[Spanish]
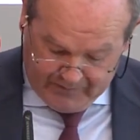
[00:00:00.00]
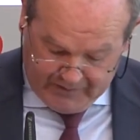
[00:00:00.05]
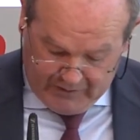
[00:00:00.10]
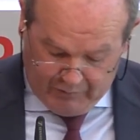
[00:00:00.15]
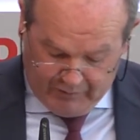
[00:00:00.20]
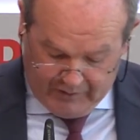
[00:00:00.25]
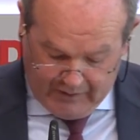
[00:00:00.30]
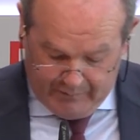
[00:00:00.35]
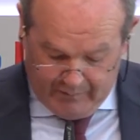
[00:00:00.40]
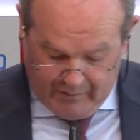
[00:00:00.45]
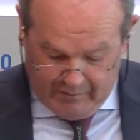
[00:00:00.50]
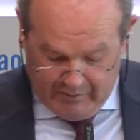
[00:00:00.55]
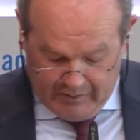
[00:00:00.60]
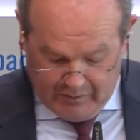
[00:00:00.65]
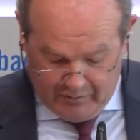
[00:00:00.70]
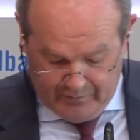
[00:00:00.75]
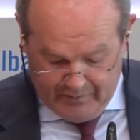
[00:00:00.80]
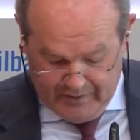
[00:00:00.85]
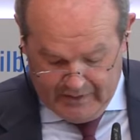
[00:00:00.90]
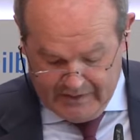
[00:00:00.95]
que aunque
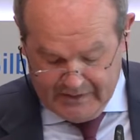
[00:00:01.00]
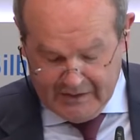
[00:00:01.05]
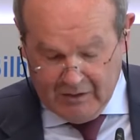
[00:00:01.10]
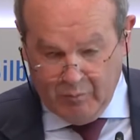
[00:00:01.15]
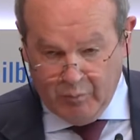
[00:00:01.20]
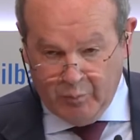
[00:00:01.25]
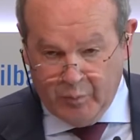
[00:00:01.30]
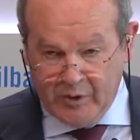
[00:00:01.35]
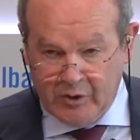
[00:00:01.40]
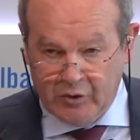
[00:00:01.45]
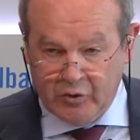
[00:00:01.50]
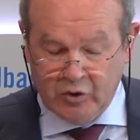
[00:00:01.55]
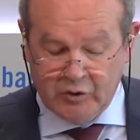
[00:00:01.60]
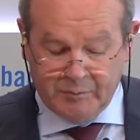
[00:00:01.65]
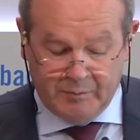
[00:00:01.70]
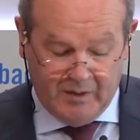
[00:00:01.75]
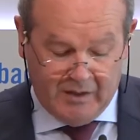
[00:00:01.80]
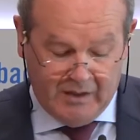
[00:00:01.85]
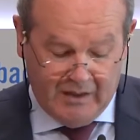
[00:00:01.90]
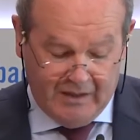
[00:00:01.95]
Bilbao es ya un puerto
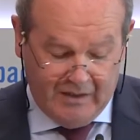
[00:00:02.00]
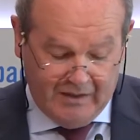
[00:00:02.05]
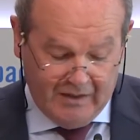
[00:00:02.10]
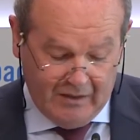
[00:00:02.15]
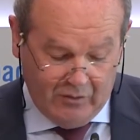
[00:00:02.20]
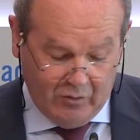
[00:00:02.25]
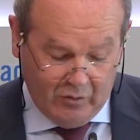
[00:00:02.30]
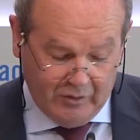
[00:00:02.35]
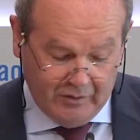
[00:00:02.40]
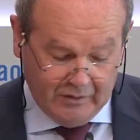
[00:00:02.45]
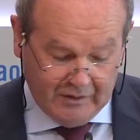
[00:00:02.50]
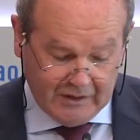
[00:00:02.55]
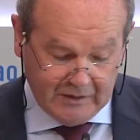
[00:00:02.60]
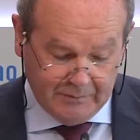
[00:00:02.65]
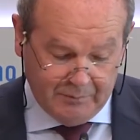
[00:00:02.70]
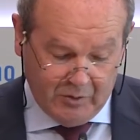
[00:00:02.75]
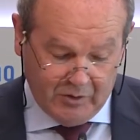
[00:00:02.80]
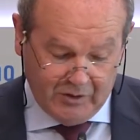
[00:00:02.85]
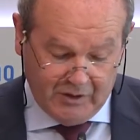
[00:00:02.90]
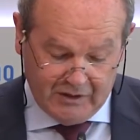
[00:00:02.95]
especializado en
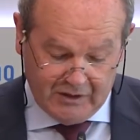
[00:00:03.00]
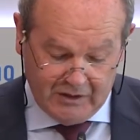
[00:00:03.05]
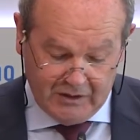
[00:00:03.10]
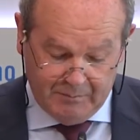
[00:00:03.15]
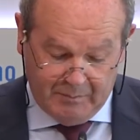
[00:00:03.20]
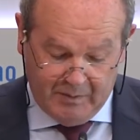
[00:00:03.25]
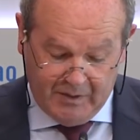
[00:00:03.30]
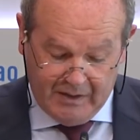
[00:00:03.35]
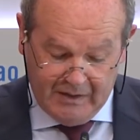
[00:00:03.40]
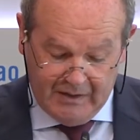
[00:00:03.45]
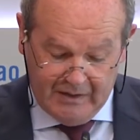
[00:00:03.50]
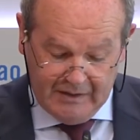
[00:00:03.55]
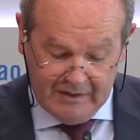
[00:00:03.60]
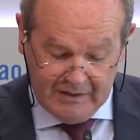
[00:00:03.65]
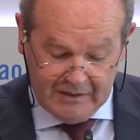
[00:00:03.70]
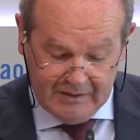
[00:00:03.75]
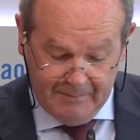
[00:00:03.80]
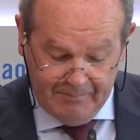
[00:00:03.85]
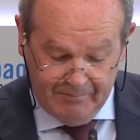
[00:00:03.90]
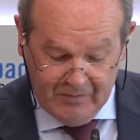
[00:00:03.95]
transportes
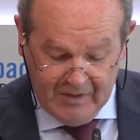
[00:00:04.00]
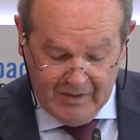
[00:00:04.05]
especiales,